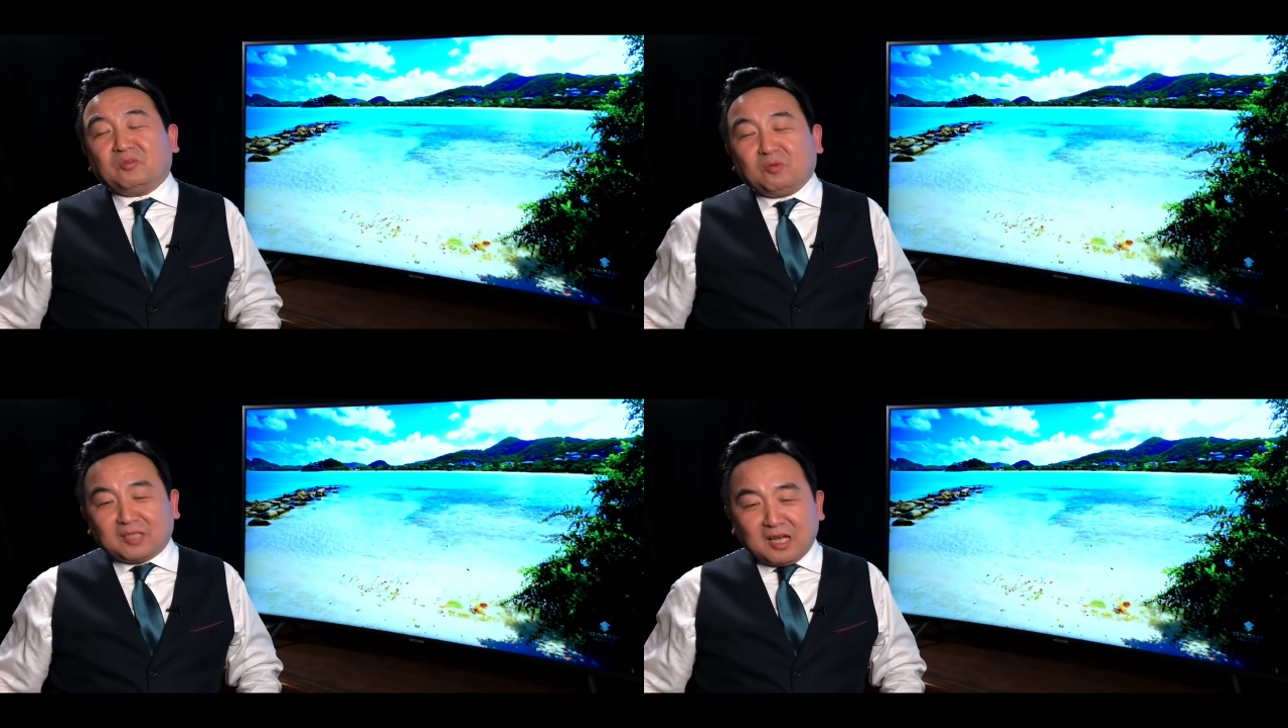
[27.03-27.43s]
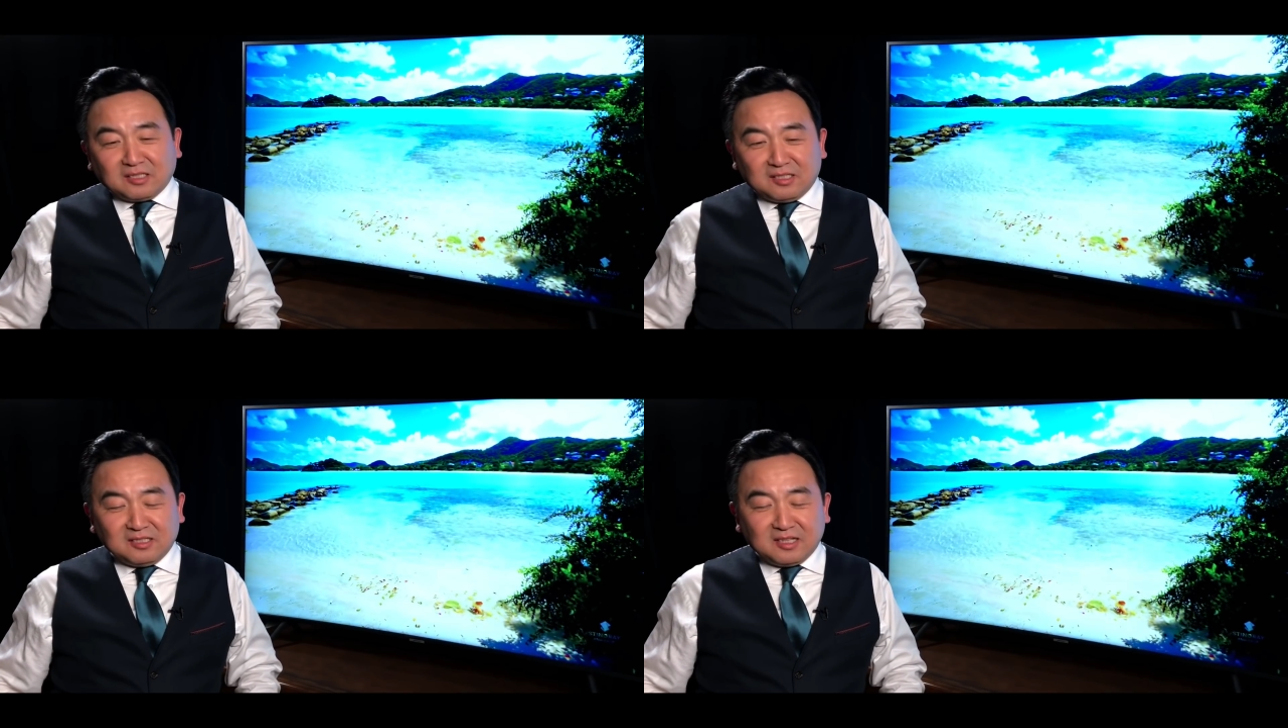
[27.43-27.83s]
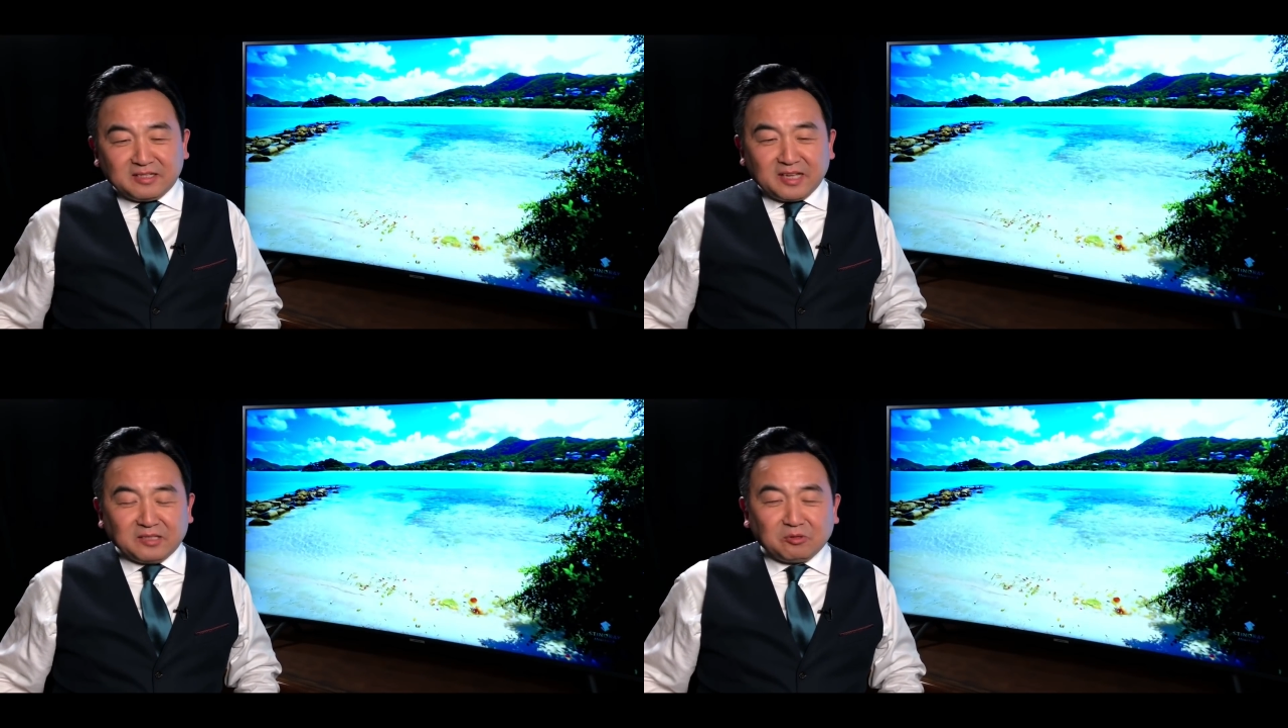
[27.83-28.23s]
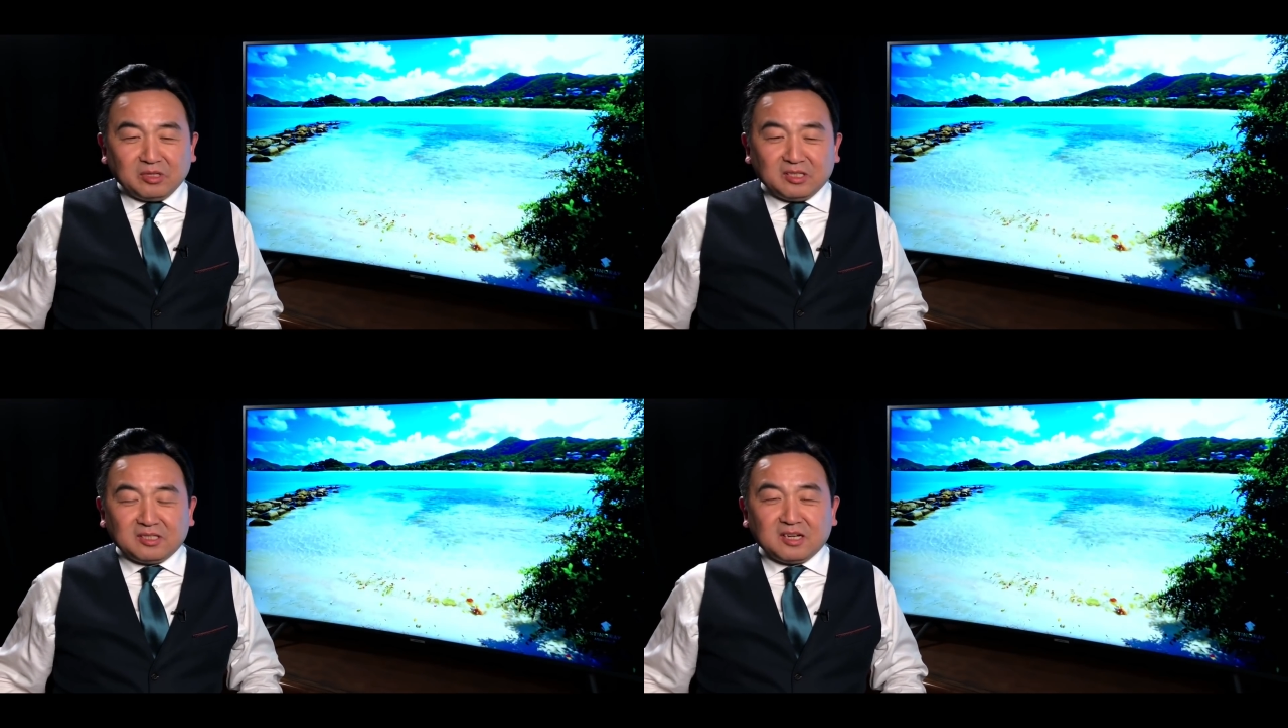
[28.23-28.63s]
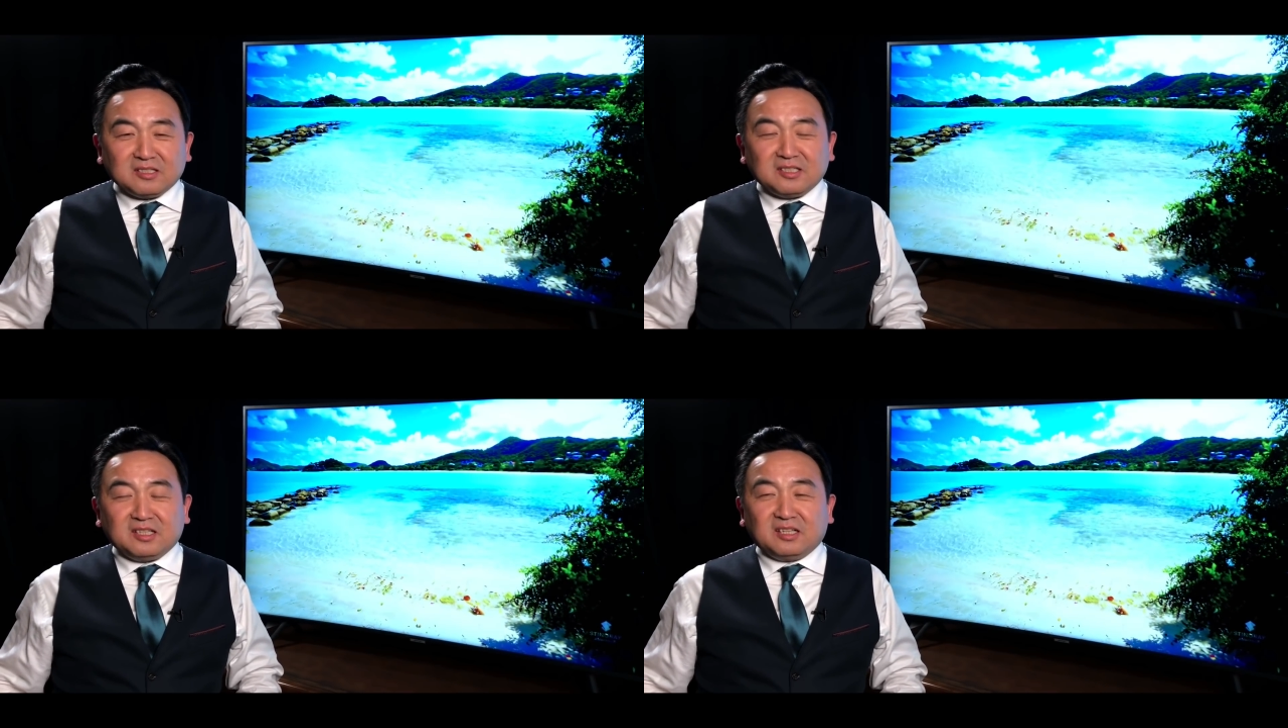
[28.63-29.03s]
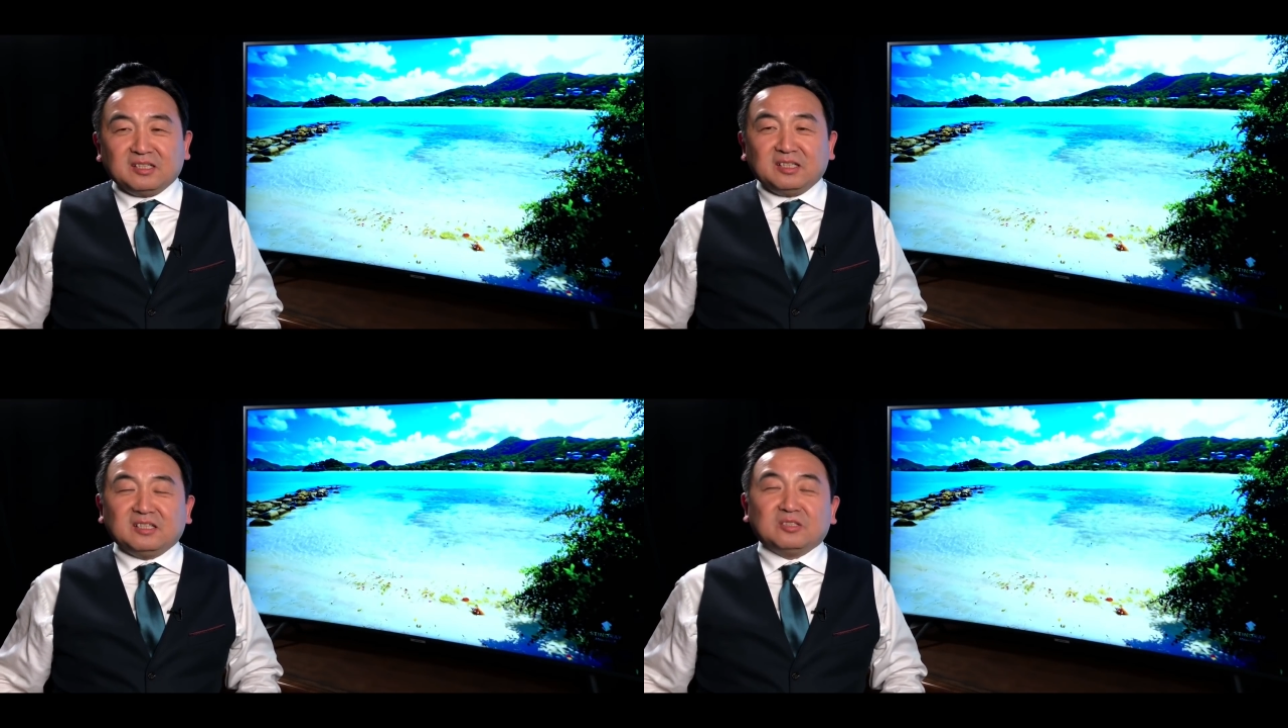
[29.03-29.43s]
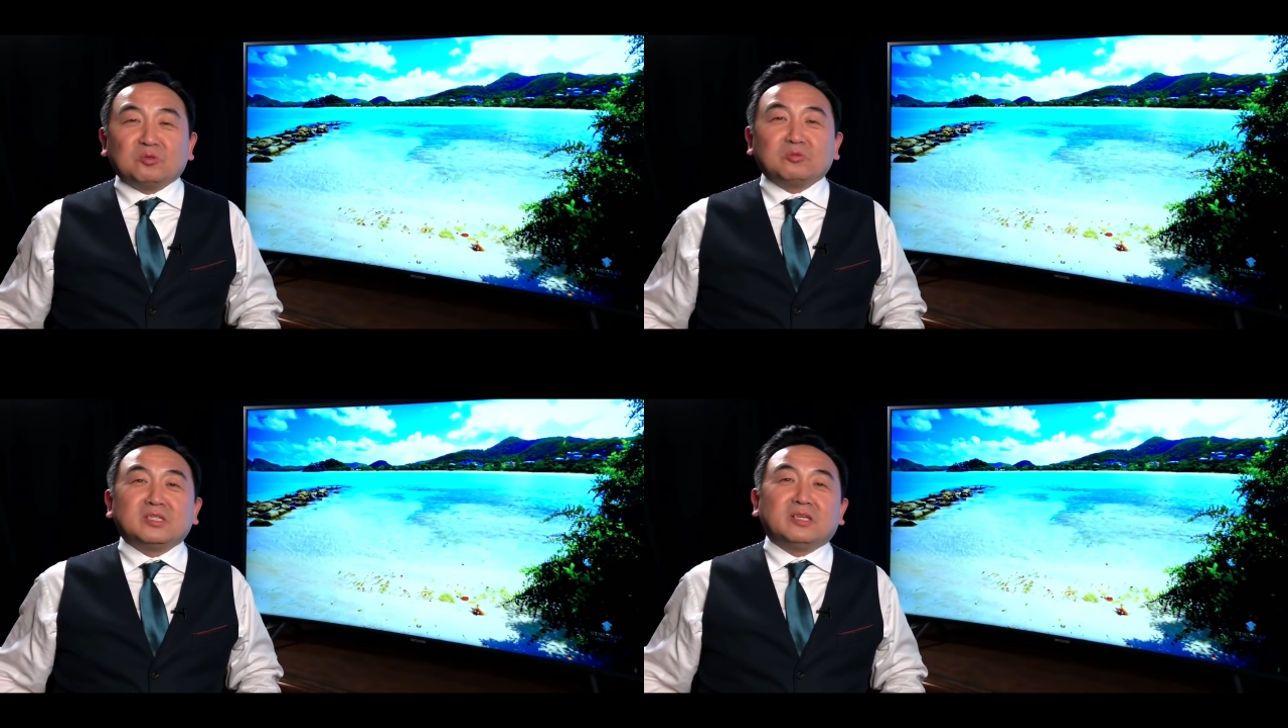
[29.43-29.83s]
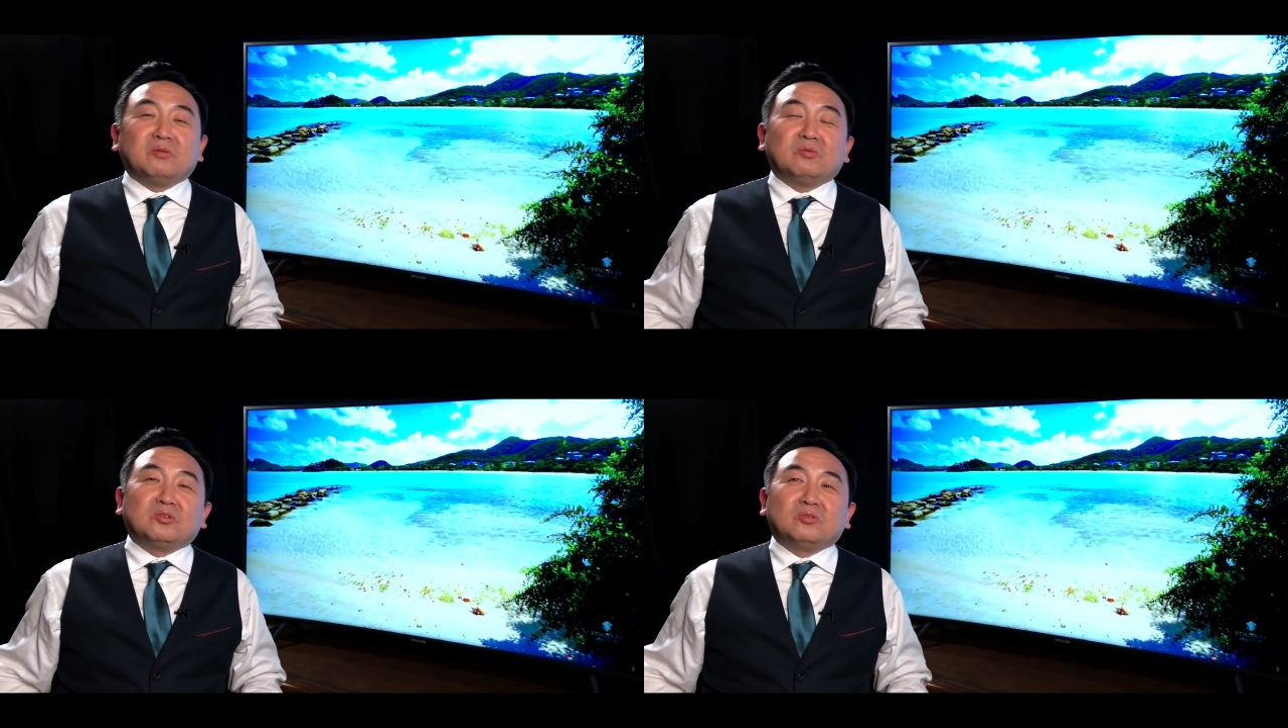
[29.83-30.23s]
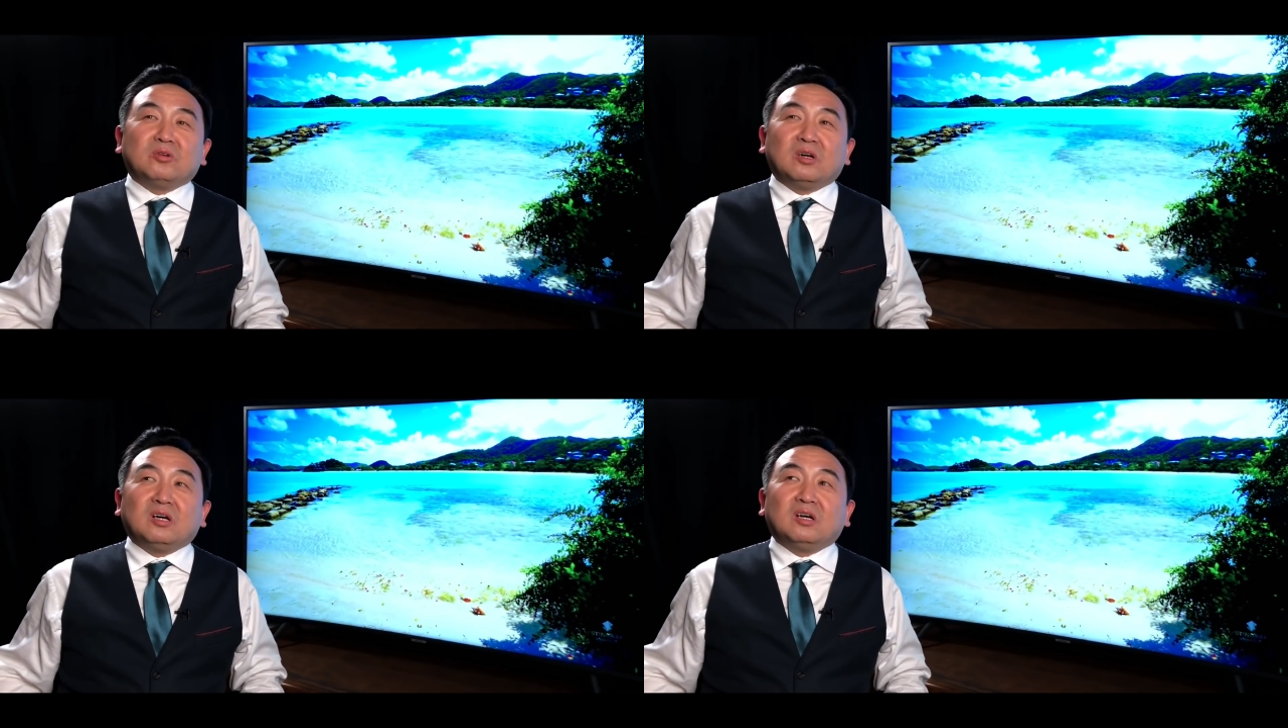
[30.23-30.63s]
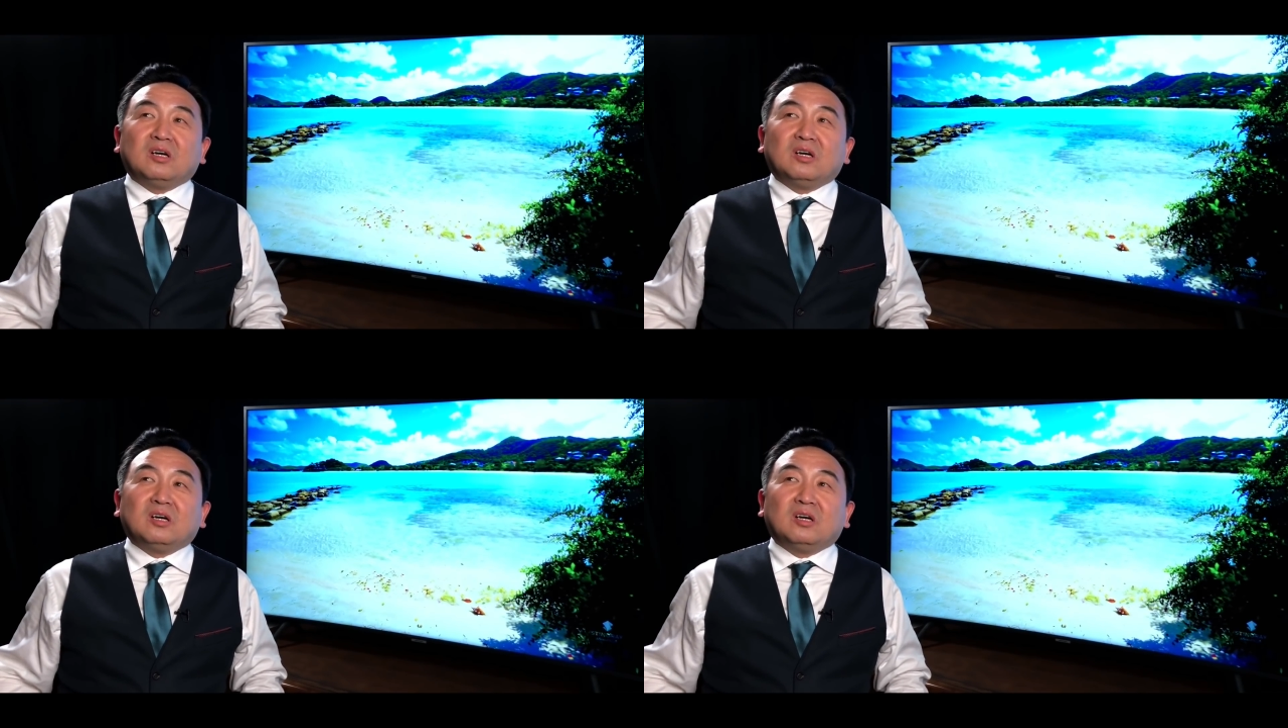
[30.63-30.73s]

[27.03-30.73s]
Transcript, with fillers: 我当时呢在推特上写了一个东西，我说，